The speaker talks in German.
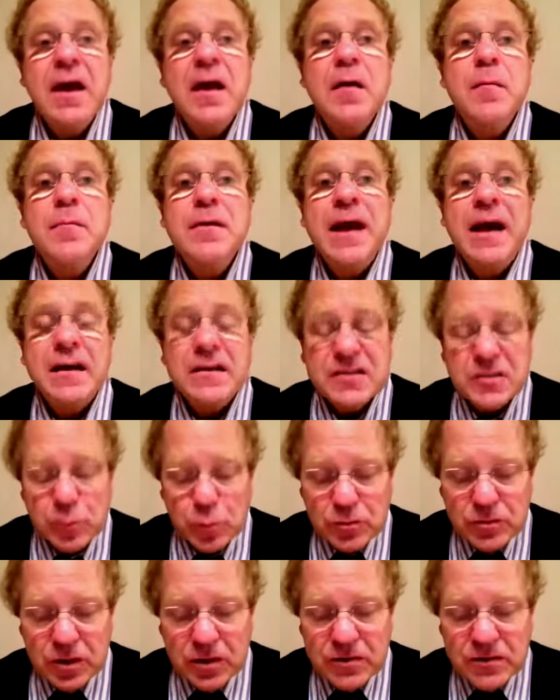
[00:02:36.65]
im Jahre
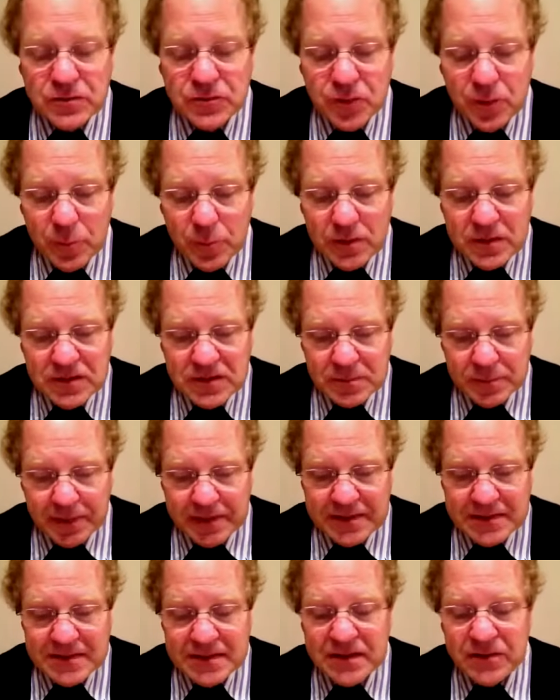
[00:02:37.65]

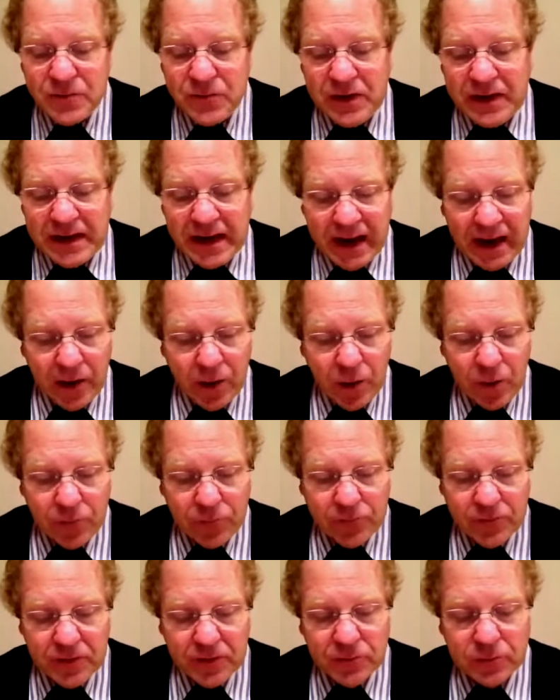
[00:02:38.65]
2025
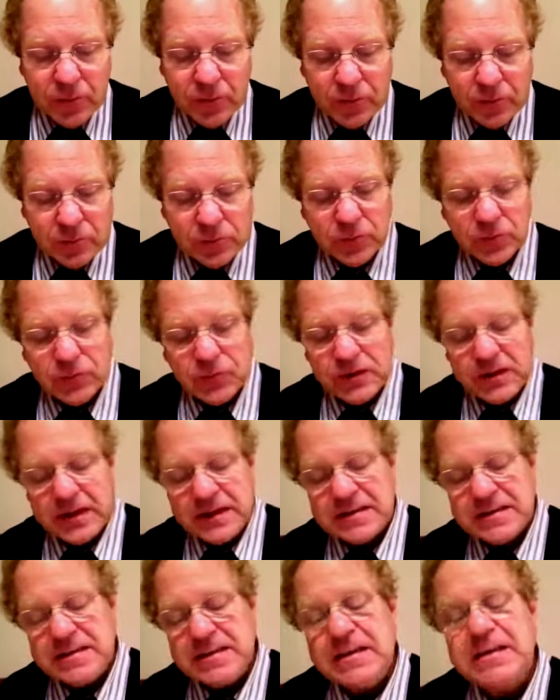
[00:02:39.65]
wiedereröffnet worden und
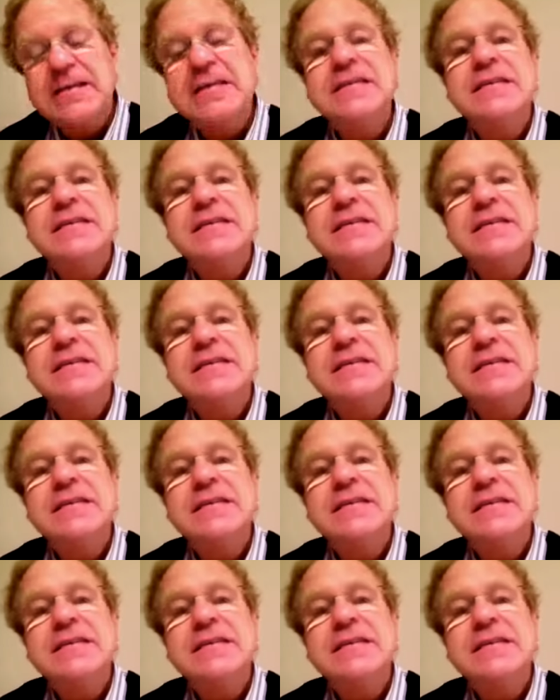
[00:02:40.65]
finanzierte